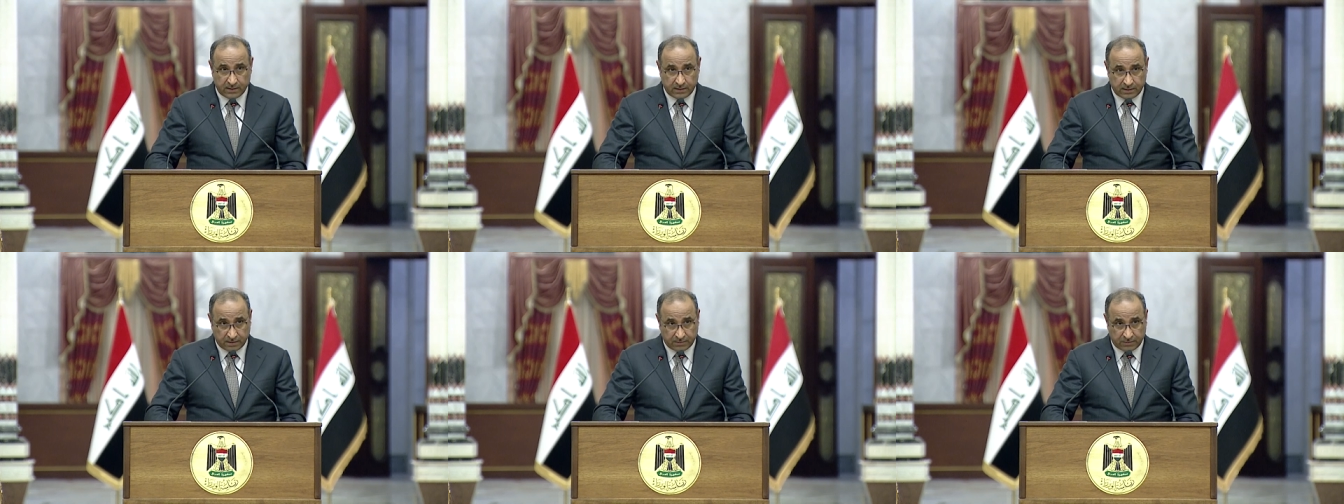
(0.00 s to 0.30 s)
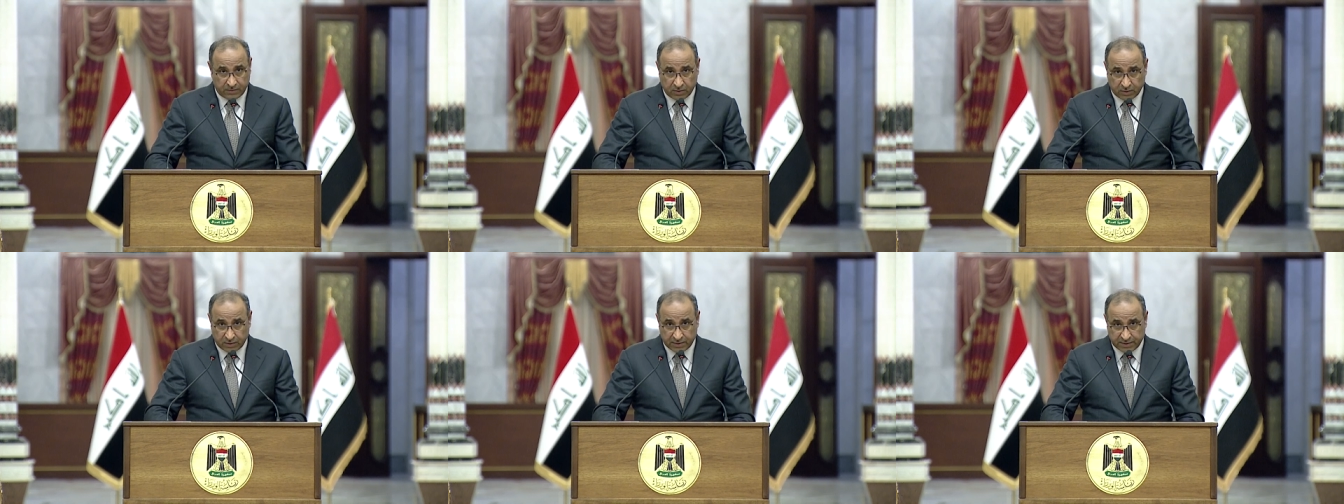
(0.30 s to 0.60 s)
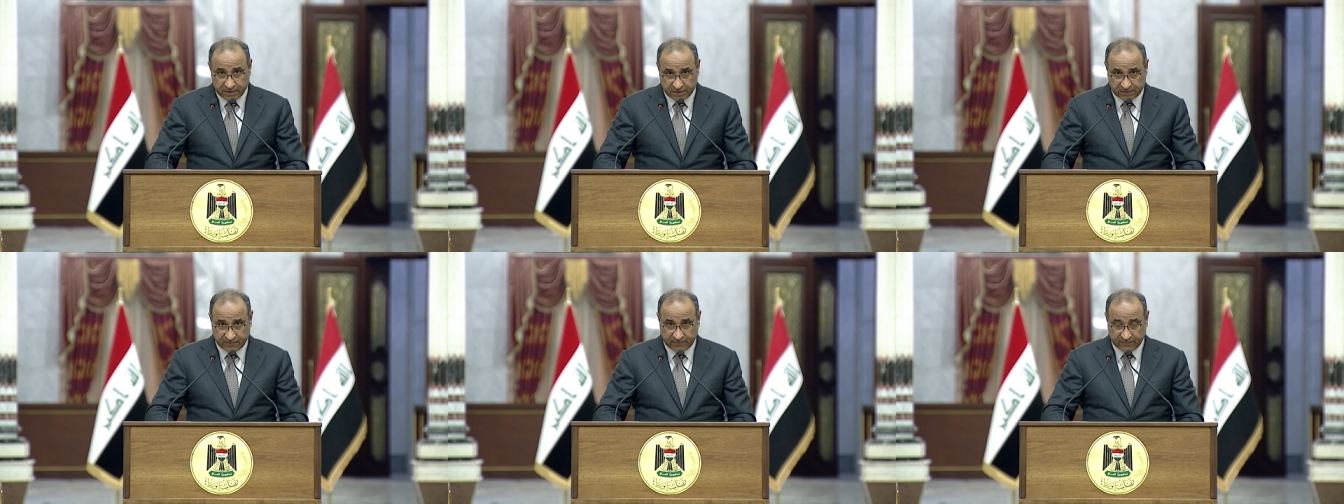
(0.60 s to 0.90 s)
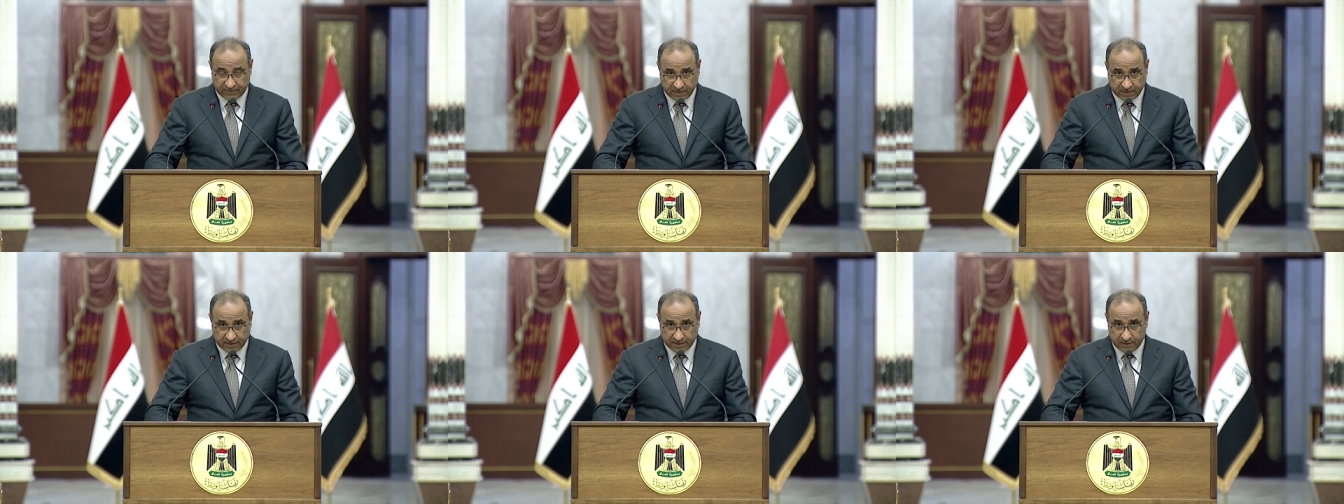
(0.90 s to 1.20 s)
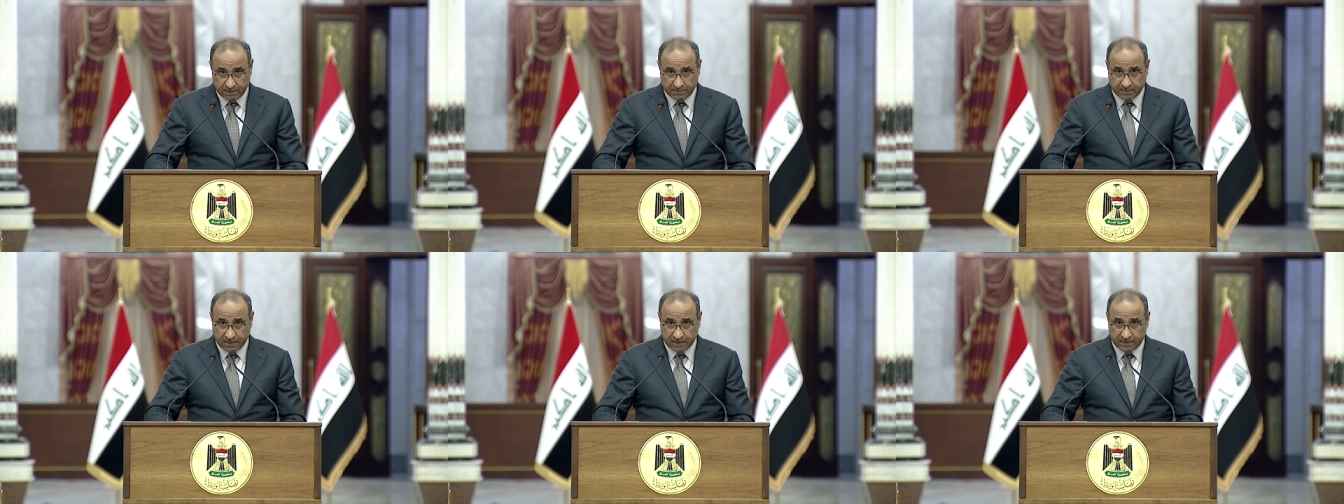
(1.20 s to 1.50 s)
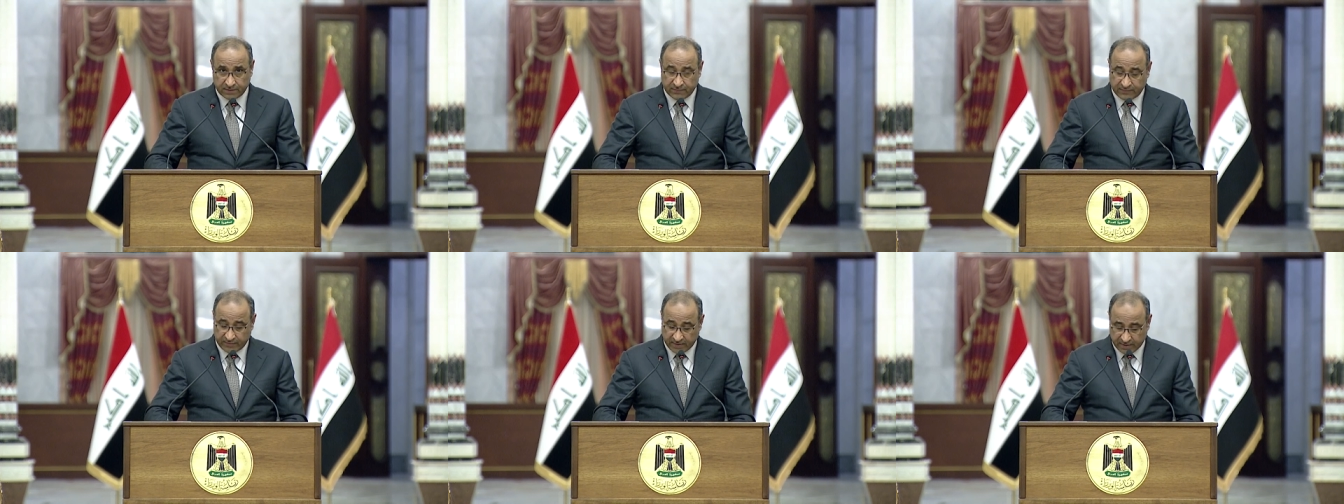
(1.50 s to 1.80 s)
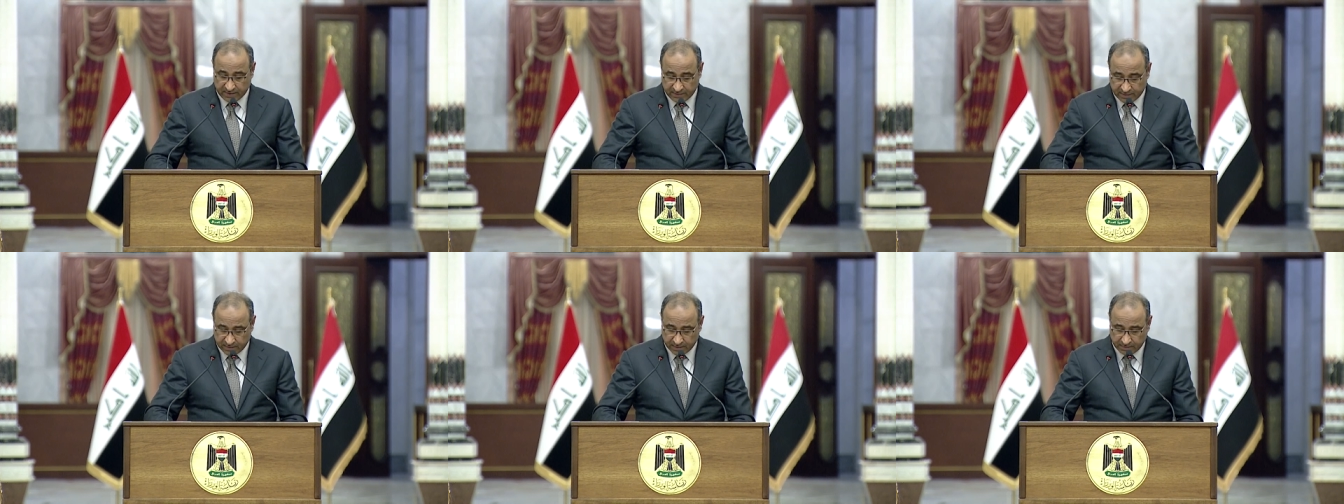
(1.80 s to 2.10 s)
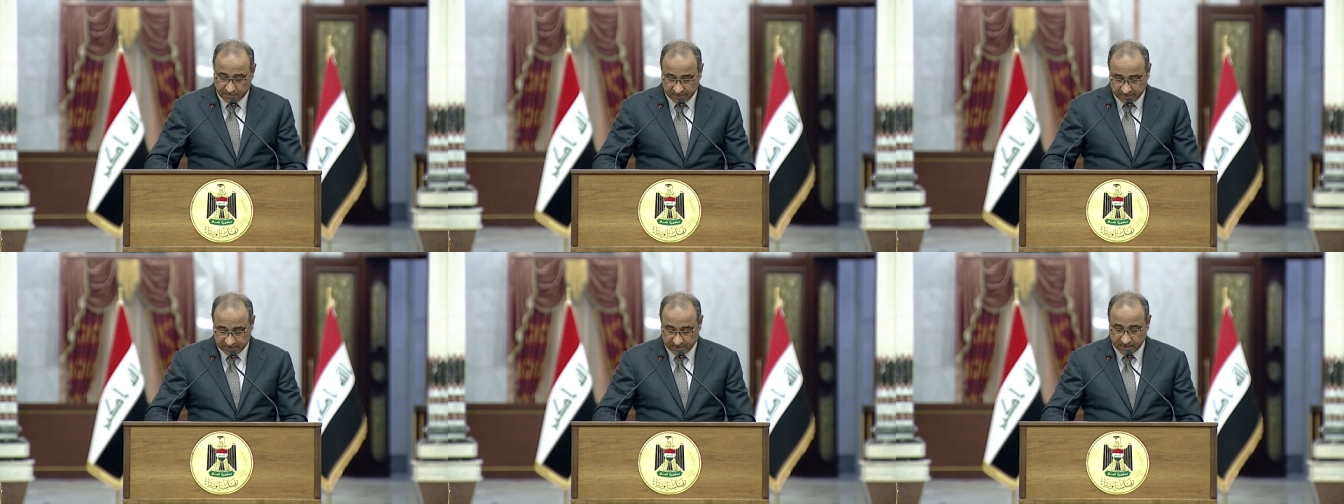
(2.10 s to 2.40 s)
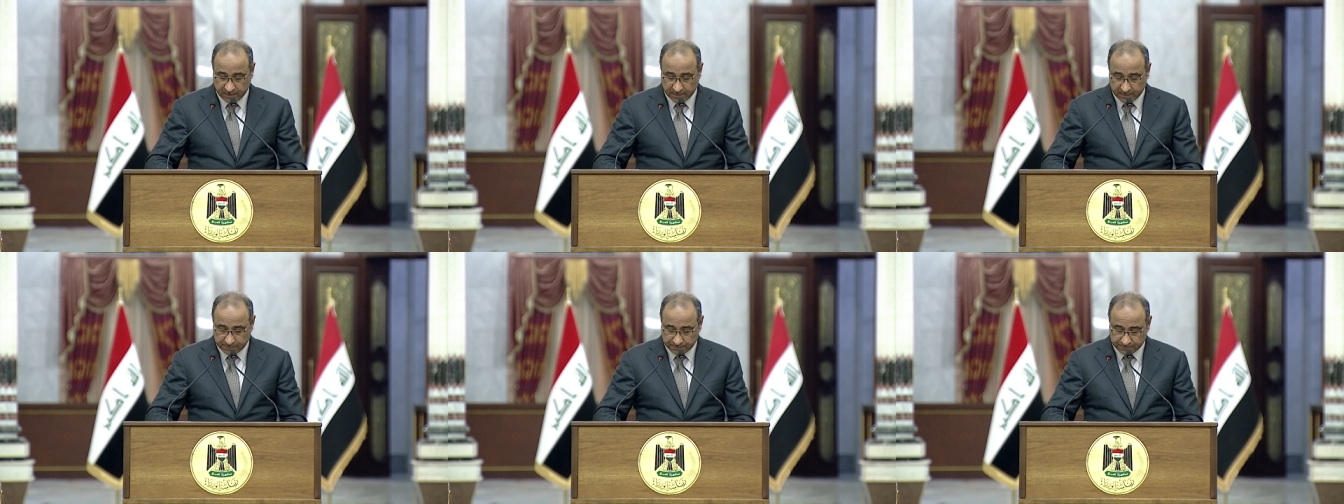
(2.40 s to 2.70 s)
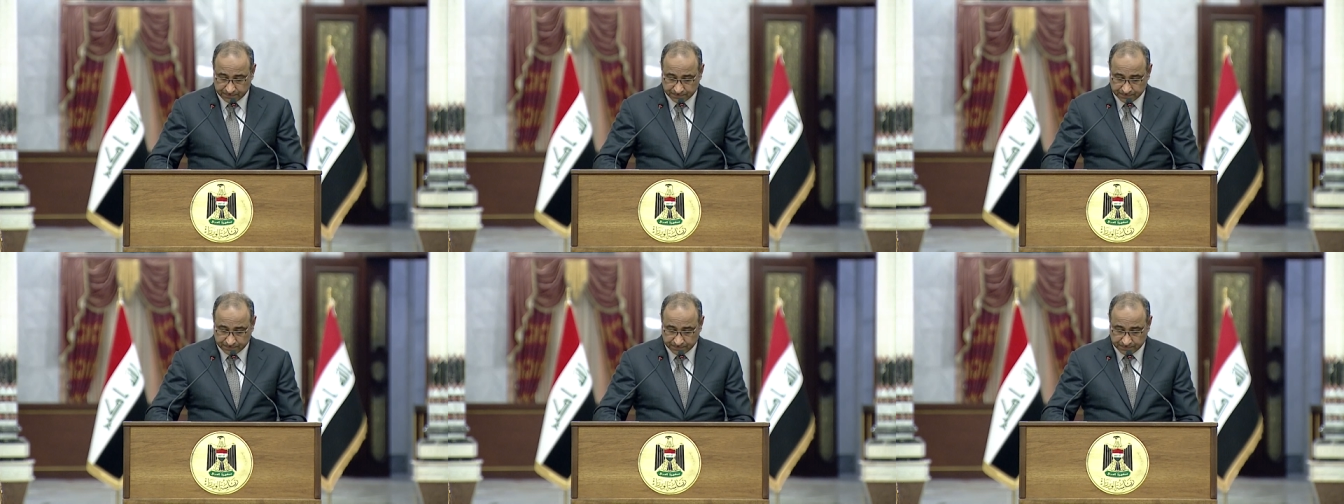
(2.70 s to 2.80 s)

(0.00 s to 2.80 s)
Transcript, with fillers: يبلغ النصف تقريبا في هذه المسألة